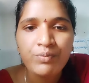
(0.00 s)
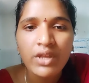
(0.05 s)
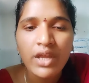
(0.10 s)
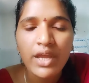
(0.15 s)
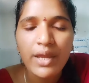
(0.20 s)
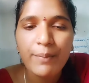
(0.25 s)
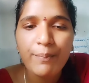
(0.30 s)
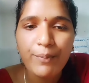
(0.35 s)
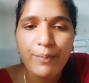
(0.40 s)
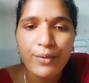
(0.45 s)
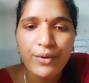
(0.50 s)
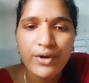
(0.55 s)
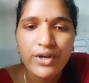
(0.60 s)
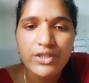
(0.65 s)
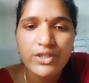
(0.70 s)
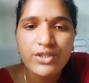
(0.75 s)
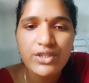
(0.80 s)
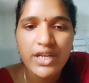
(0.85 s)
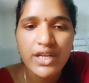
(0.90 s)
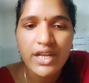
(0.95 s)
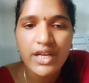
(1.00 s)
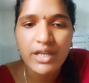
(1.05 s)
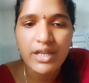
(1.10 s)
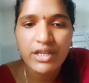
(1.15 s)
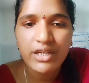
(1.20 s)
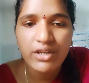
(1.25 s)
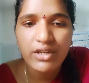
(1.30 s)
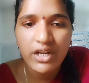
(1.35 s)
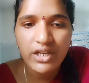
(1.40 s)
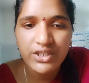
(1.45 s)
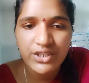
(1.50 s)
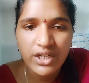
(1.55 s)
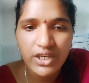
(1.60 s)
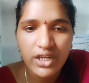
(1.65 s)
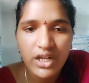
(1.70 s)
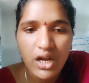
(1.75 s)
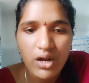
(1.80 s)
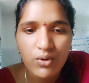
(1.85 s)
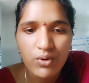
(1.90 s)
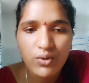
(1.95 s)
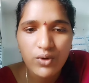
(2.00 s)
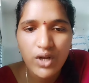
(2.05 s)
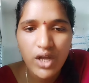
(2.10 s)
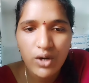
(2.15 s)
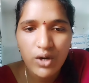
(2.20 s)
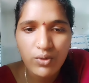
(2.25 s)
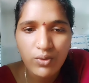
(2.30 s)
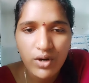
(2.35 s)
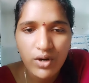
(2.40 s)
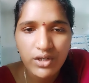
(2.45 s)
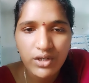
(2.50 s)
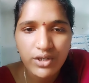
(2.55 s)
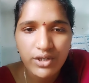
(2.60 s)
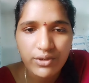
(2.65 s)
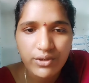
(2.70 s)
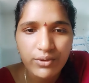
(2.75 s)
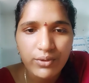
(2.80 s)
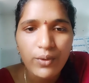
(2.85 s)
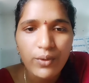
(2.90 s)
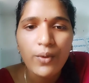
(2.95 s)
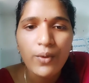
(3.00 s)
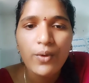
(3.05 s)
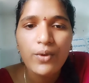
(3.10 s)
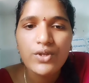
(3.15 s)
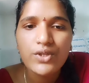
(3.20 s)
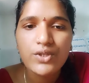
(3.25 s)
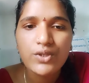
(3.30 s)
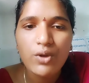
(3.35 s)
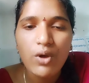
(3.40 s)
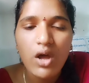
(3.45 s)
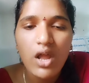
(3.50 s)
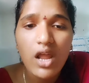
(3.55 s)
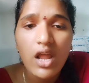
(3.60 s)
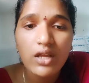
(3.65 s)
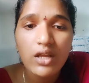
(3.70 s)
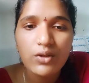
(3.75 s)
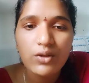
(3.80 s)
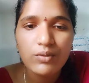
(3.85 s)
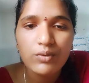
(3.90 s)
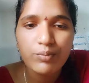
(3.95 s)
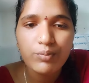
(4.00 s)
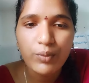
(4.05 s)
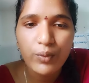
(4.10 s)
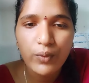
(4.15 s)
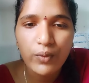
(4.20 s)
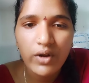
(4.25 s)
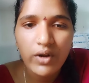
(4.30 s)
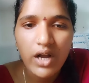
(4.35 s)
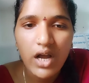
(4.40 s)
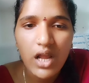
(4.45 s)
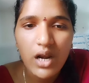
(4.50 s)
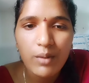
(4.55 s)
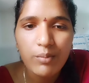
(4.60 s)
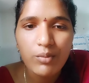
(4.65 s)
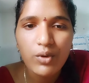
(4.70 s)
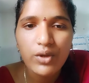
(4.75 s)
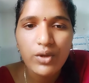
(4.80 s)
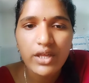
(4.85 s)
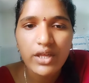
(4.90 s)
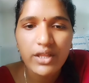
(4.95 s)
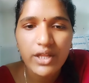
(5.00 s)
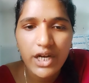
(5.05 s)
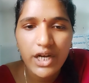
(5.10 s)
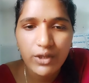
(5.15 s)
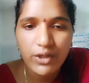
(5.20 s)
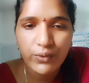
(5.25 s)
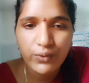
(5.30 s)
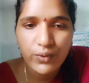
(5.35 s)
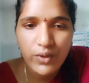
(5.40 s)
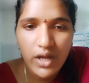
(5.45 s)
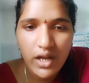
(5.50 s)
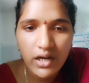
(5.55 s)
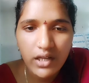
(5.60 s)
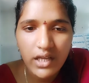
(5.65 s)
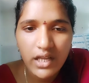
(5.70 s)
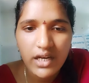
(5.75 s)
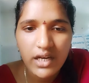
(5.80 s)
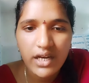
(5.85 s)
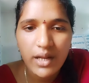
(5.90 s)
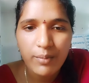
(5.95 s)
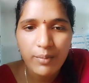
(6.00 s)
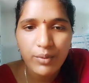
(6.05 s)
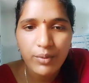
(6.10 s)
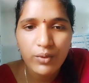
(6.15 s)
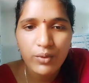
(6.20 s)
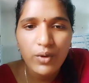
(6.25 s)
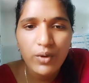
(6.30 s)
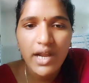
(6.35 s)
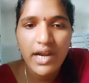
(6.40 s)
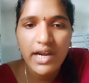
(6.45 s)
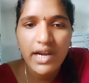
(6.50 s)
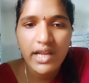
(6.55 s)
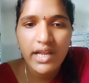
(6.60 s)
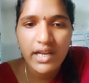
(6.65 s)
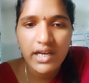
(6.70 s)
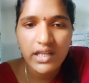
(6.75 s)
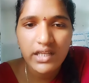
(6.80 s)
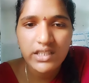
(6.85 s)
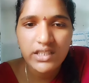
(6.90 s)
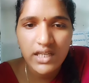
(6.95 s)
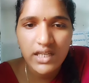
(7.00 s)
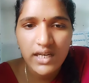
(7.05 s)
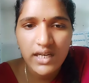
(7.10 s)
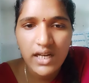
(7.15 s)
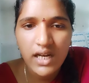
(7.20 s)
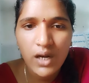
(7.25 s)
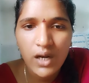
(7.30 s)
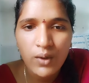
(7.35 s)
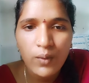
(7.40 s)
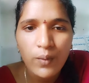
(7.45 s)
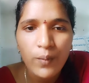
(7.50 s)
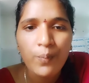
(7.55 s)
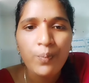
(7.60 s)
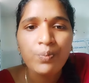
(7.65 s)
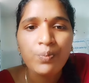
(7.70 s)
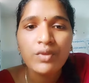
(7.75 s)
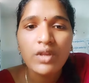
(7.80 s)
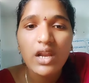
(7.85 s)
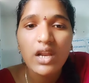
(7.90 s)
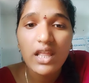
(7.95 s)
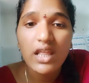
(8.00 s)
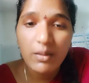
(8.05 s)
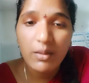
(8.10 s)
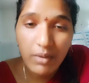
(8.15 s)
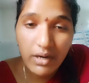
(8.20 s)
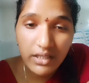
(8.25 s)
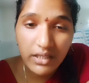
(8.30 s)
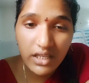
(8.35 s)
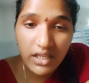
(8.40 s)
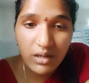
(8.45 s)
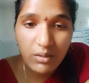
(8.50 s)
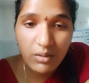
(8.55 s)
ఇప్పటి నుంచి నేను నీకు రక్షణగా ఉంటాను అంటాడు సో అలా పూర్వకాలంలో ఏదైనా యుద్ధాలకు వెళ్ళినప్పుడు అన్నయ్యలకు చెల్లెళ్ళు లేదా భర్తలకు